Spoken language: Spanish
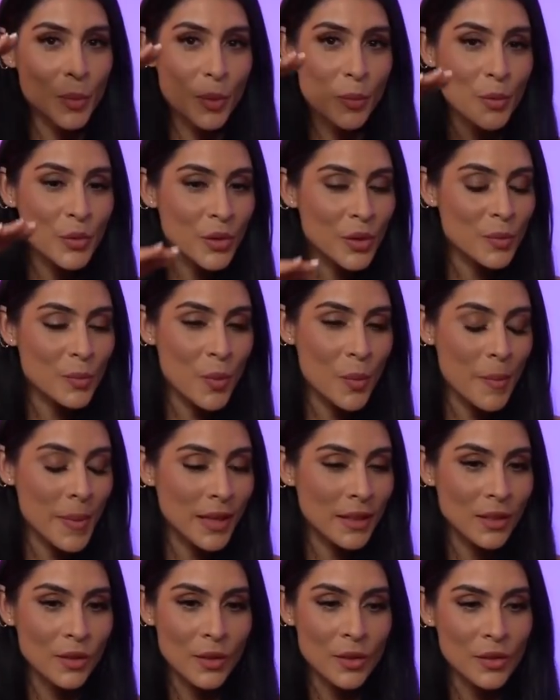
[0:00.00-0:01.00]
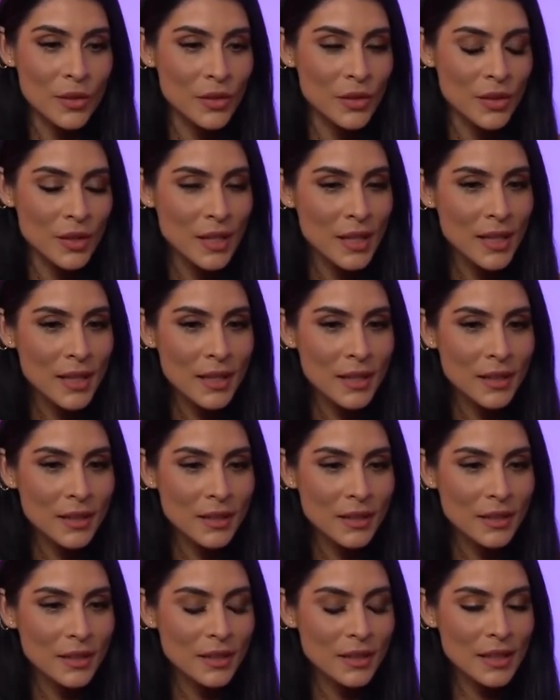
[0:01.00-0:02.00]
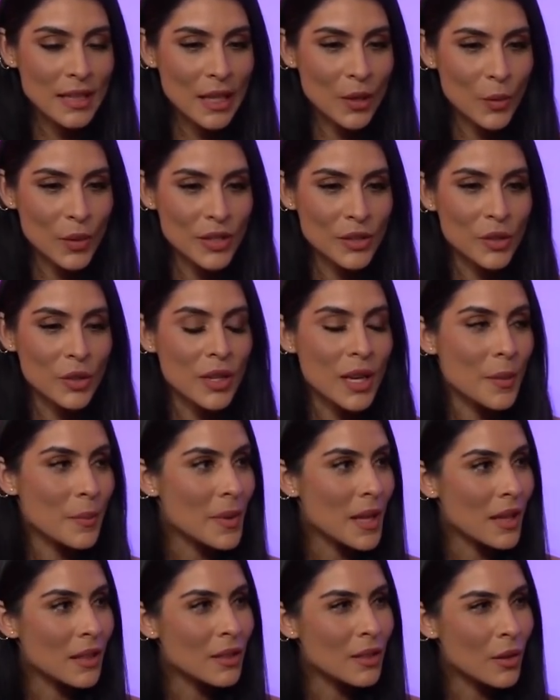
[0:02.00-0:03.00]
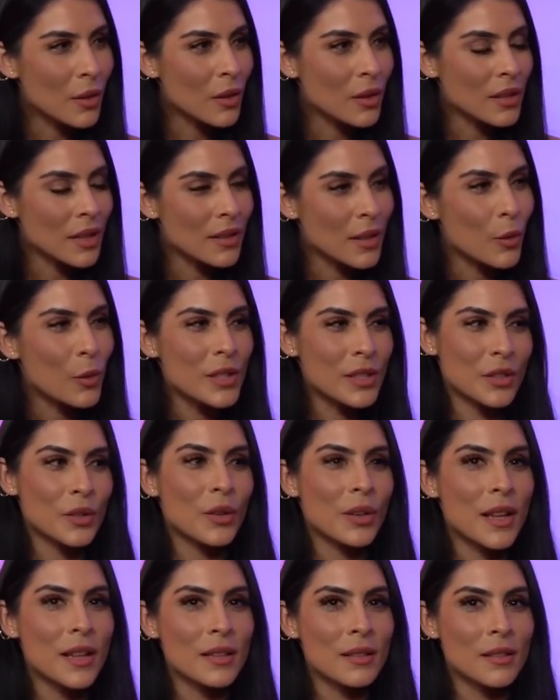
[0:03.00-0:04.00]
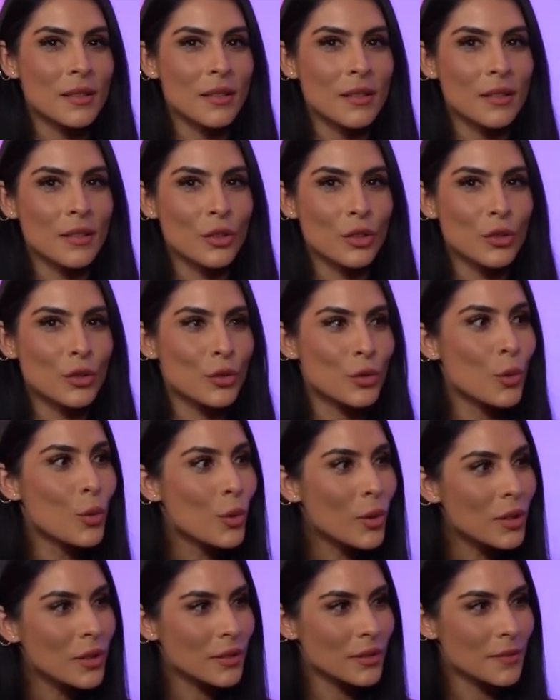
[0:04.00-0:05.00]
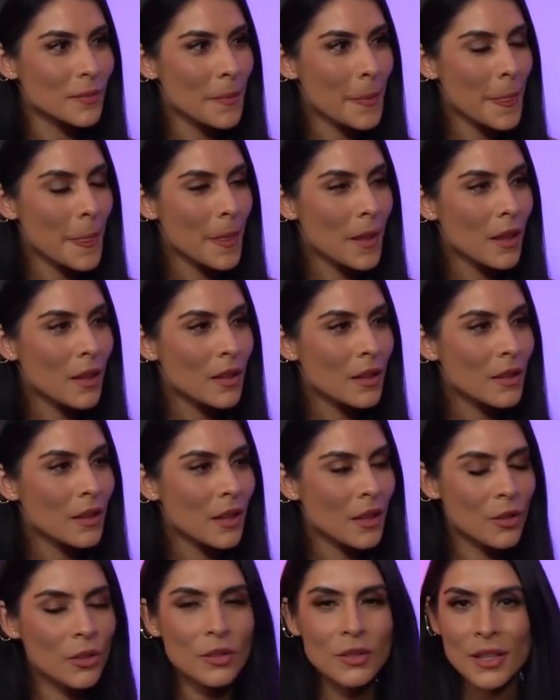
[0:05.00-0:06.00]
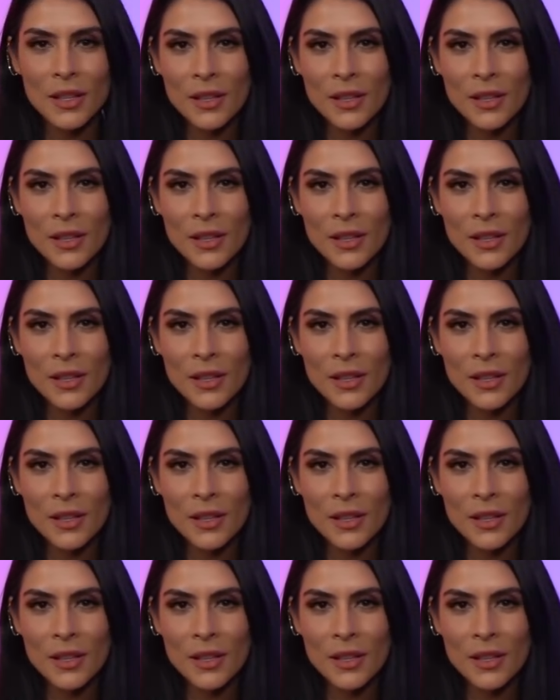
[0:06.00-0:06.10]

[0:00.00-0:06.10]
por muchos momentos de cuestionamiento donde te cuestionas tú y no